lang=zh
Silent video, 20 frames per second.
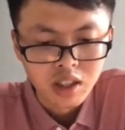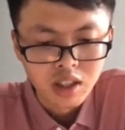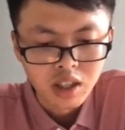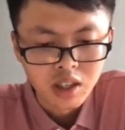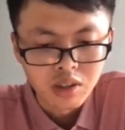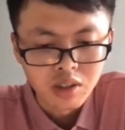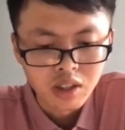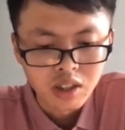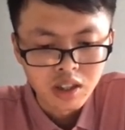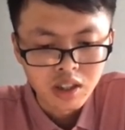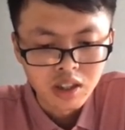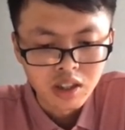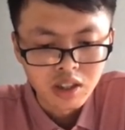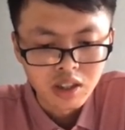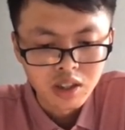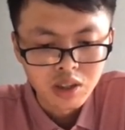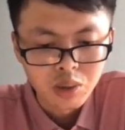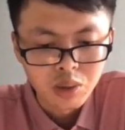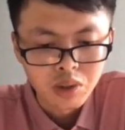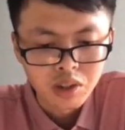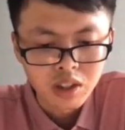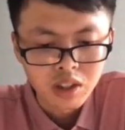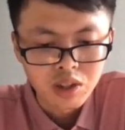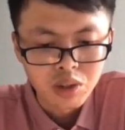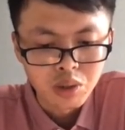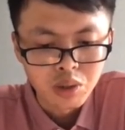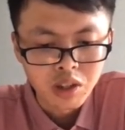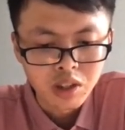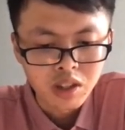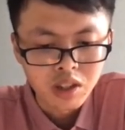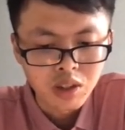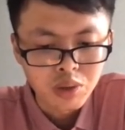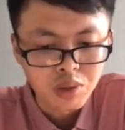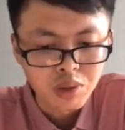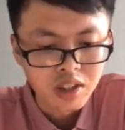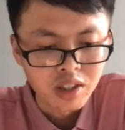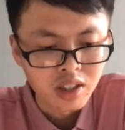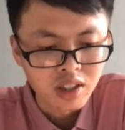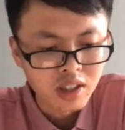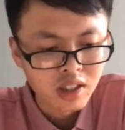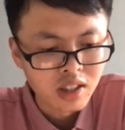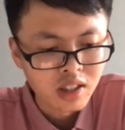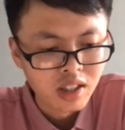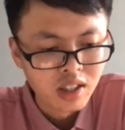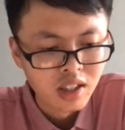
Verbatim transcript: 好的一个灵活、更友好的一个原因，